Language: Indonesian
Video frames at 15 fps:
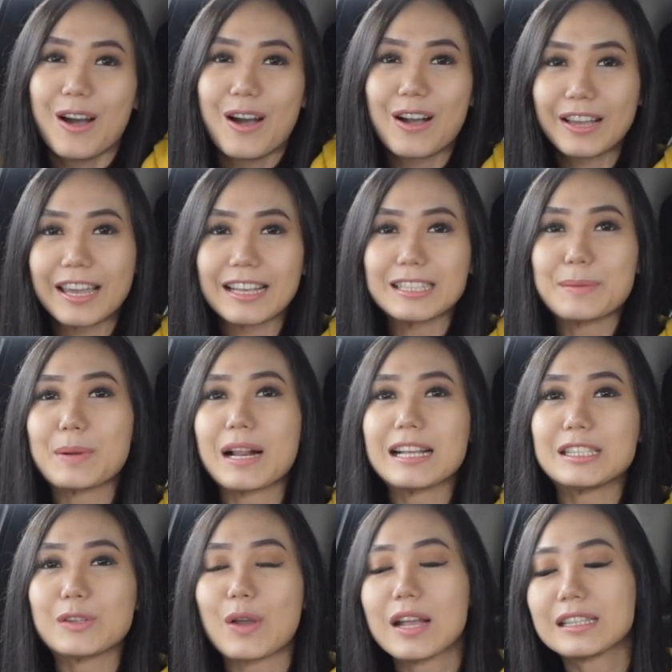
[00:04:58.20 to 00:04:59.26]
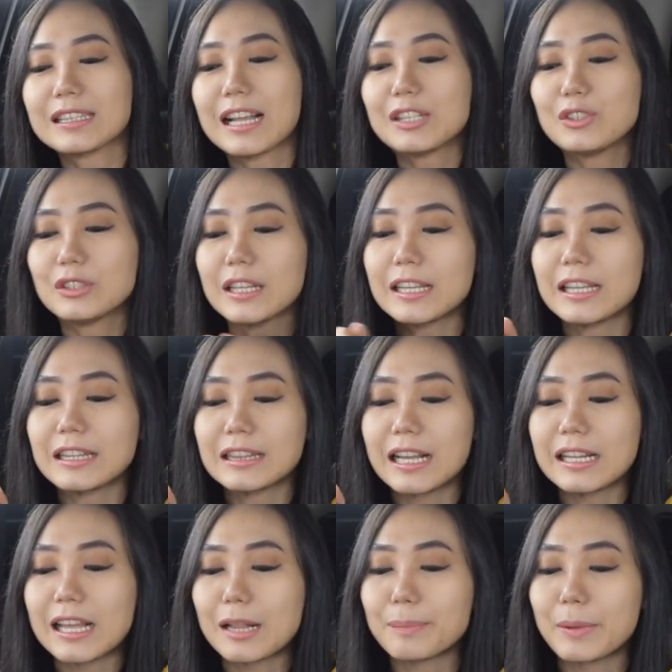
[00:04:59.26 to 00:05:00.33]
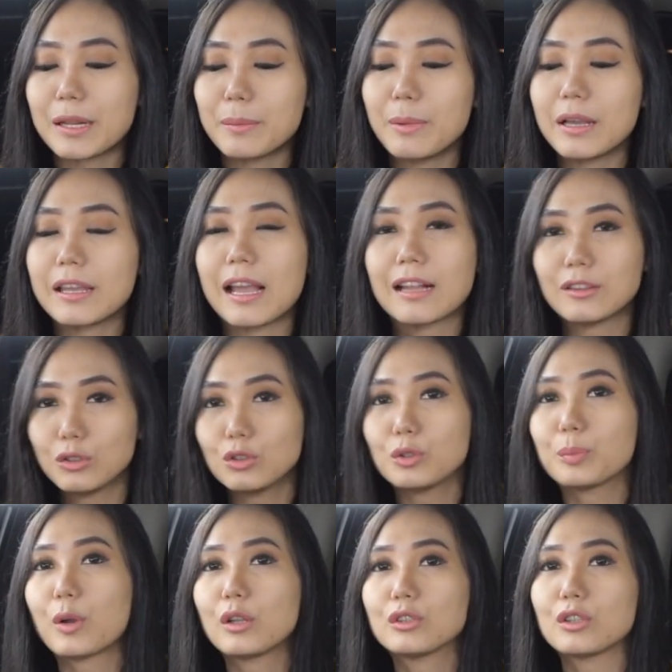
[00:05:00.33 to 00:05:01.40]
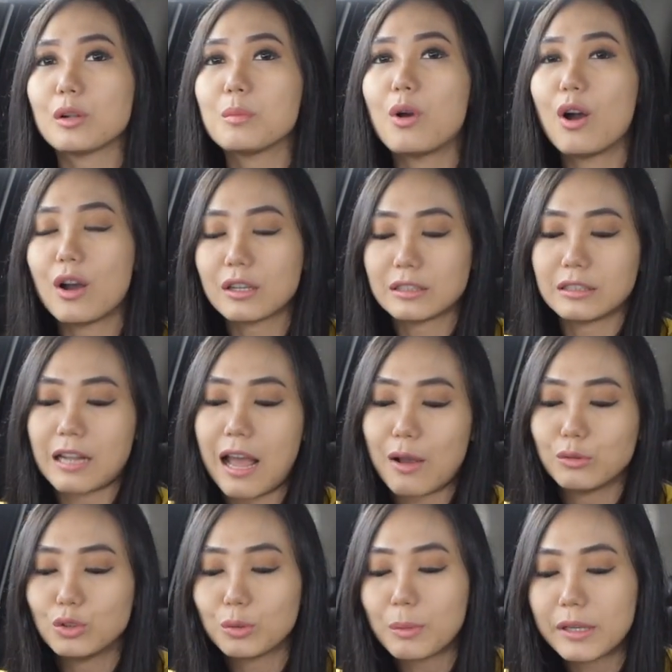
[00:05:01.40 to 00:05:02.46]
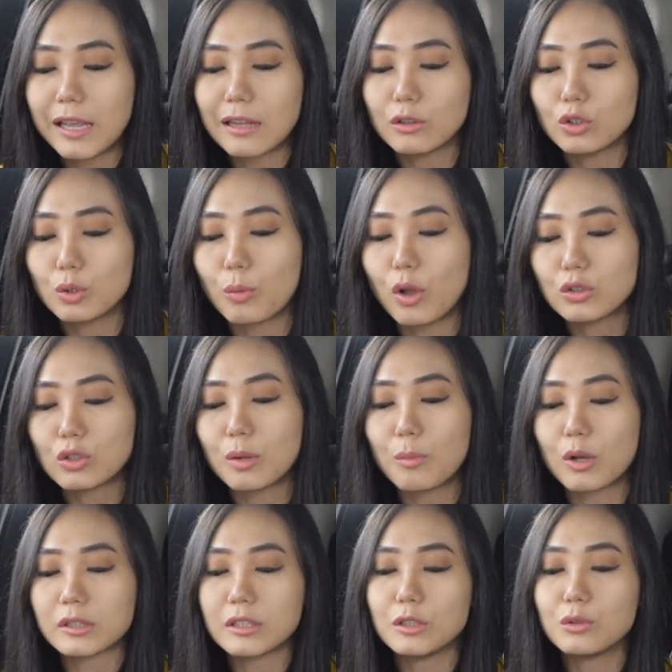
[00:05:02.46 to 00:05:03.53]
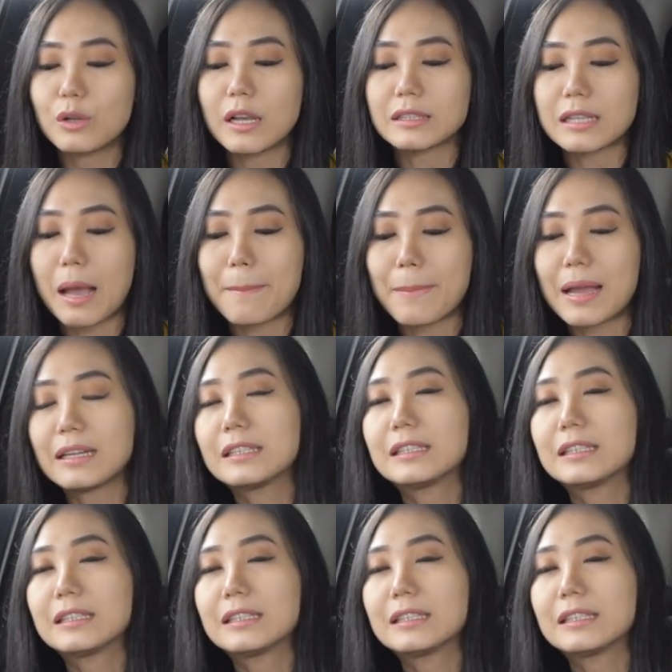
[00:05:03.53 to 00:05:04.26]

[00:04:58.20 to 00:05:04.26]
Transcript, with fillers: Oke, kasih kalian selanjutnya kita lihat pada bagian tutup konsol box. Nah, untuk bagian tutup konsol boxnya juga sama